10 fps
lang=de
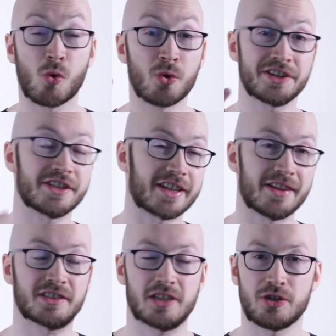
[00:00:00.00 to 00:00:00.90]
oder das
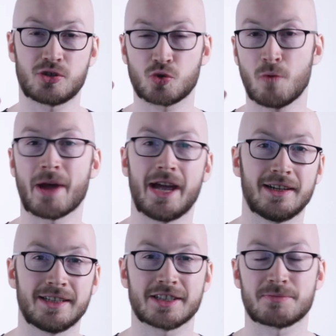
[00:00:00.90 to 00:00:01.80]
Ganze ist so
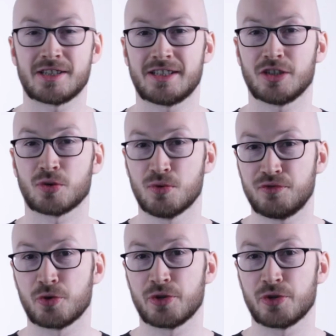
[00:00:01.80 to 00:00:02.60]
peinlich, dass man sich den Ruf